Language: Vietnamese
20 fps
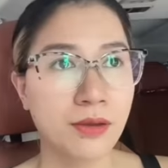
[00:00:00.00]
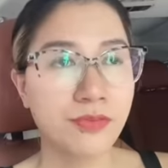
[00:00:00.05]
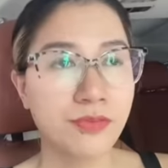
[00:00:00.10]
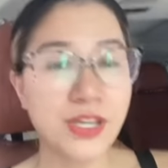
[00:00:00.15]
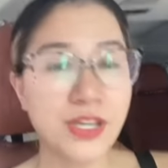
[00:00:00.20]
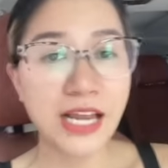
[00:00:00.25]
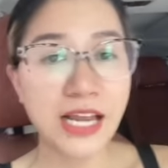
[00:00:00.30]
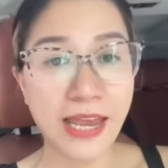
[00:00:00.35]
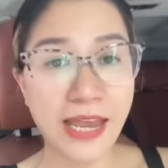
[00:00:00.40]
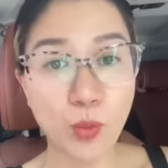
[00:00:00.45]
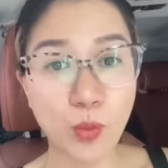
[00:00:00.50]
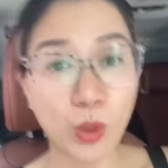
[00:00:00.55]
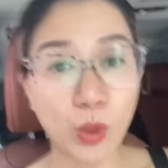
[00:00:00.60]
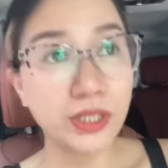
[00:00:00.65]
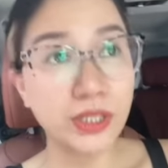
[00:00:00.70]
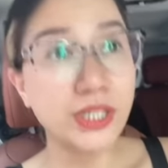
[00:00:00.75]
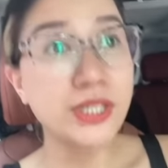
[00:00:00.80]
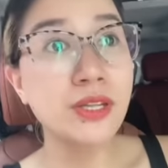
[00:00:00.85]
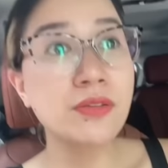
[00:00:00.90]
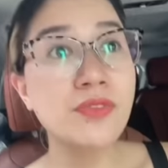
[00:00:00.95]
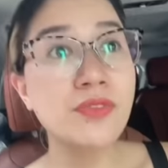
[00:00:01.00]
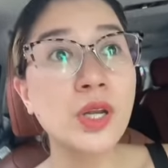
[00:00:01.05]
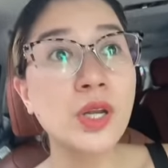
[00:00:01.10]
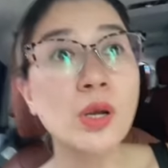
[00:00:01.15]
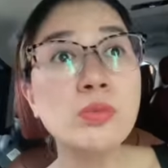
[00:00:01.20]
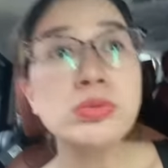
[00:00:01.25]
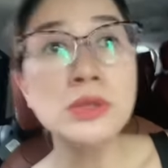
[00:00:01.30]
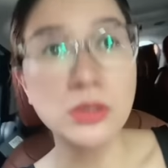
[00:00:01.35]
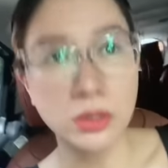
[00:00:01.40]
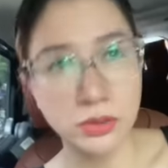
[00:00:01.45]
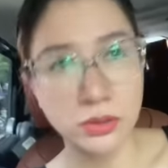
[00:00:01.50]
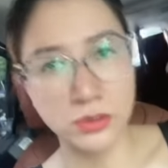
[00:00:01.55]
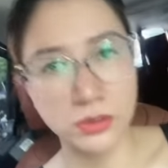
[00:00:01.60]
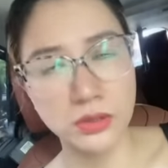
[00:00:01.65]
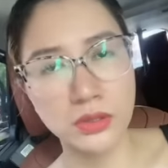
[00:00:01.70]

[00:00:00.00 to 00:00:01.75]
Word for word: Vì là em quản lý nhân viên không được.